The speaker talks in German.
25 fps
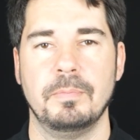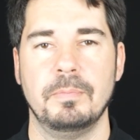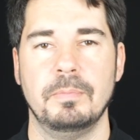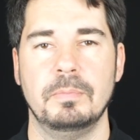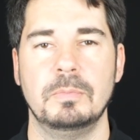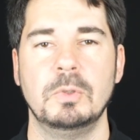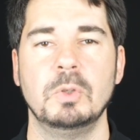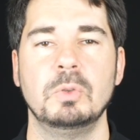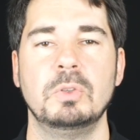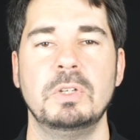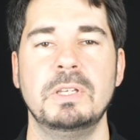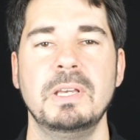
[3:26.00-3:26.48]

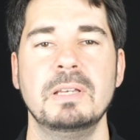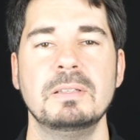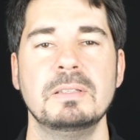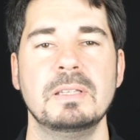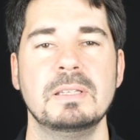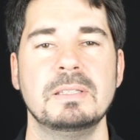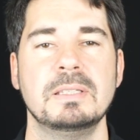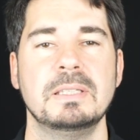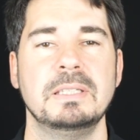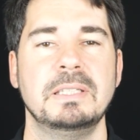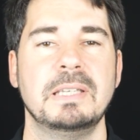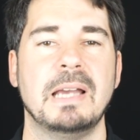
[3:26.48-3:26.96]
Notieren
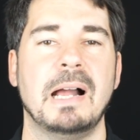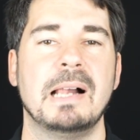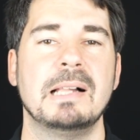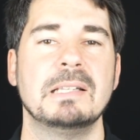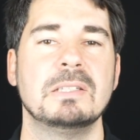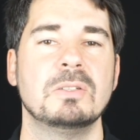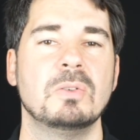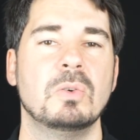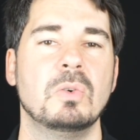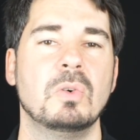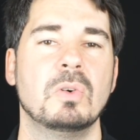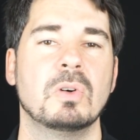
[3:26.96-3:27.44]
Sie sich
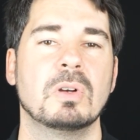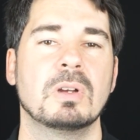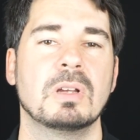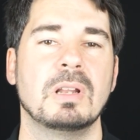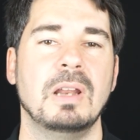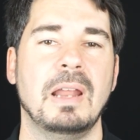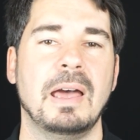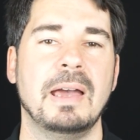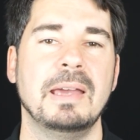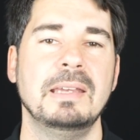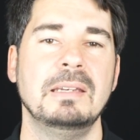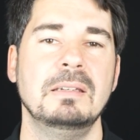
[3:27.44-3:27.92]
also
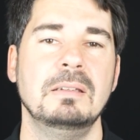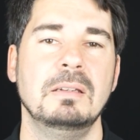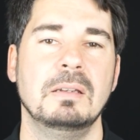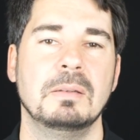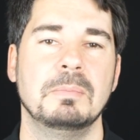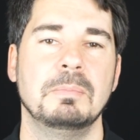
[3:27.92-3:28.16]
klein,